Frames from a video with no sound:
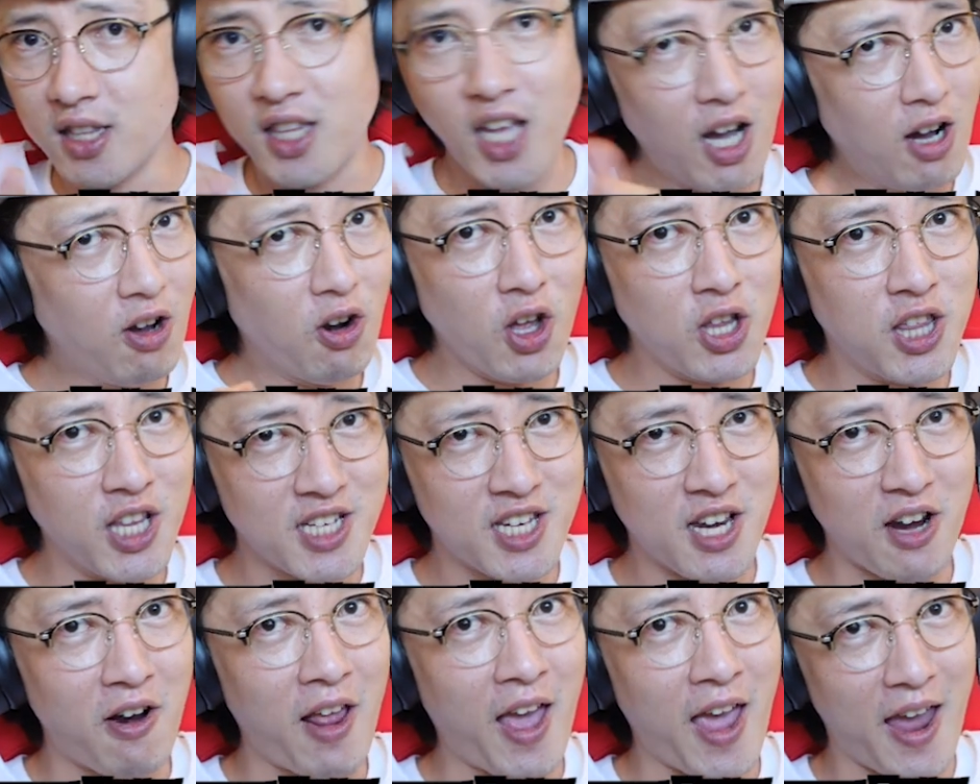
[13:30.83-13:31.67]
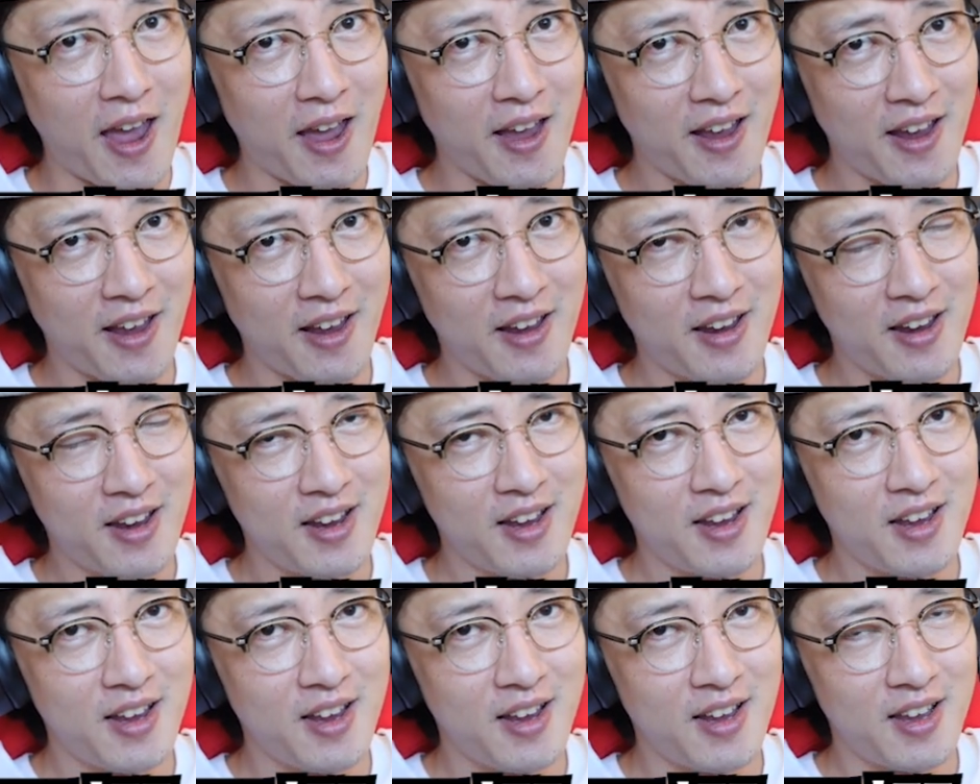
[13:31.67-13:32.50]
ダウンロードしてくれ。
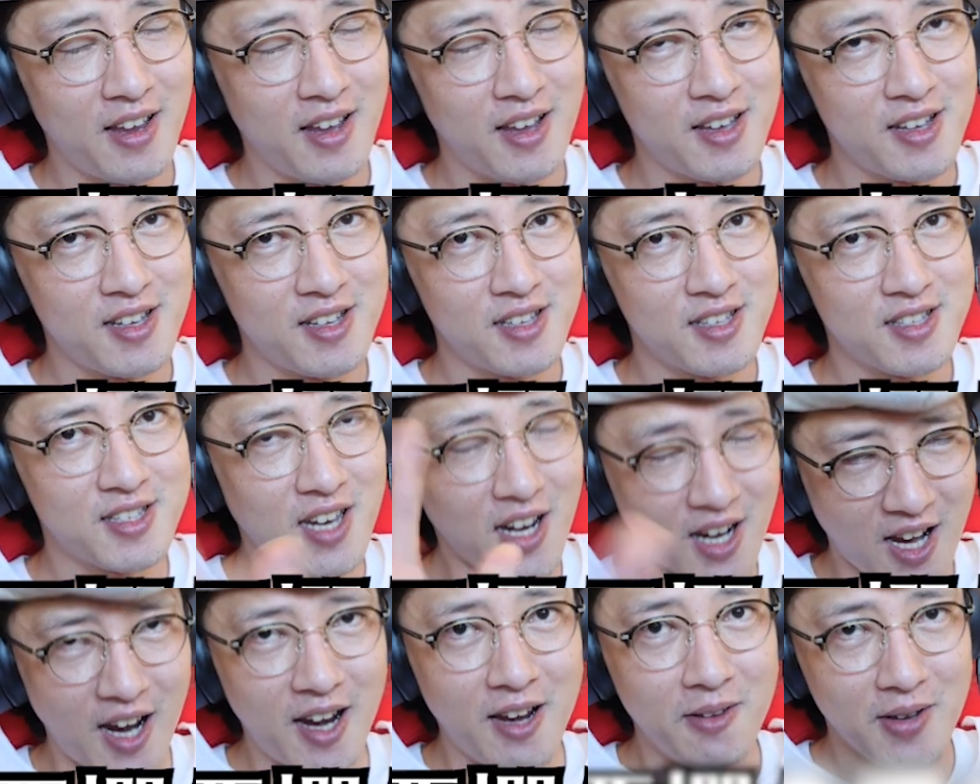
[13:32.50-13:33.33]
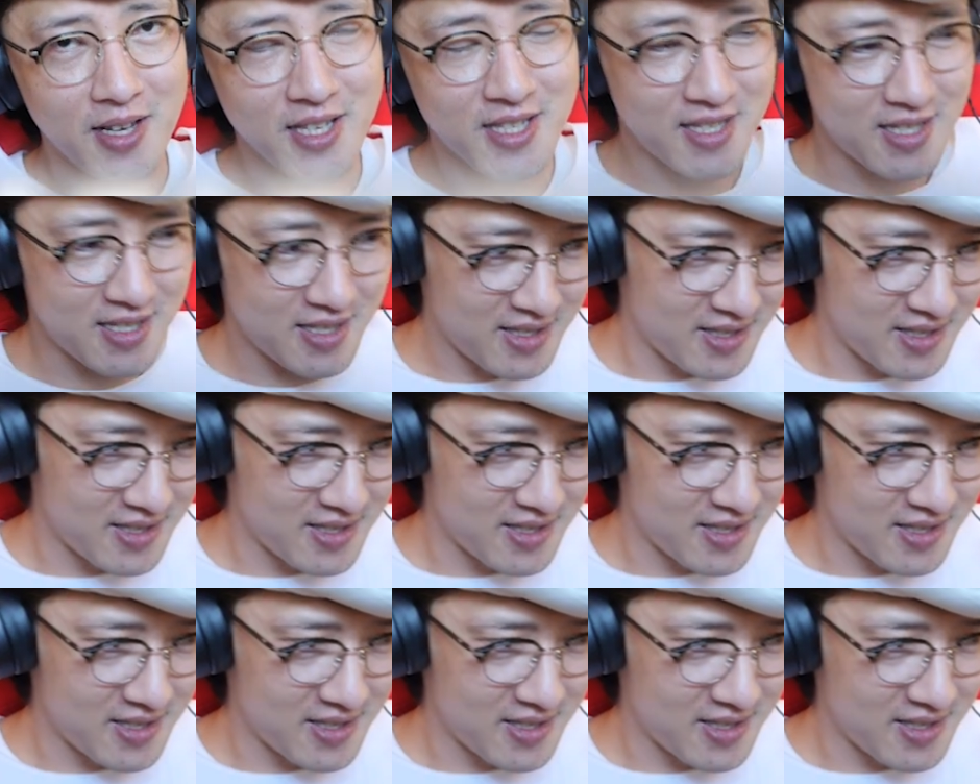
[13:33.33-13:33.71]
じゃあ帰ります。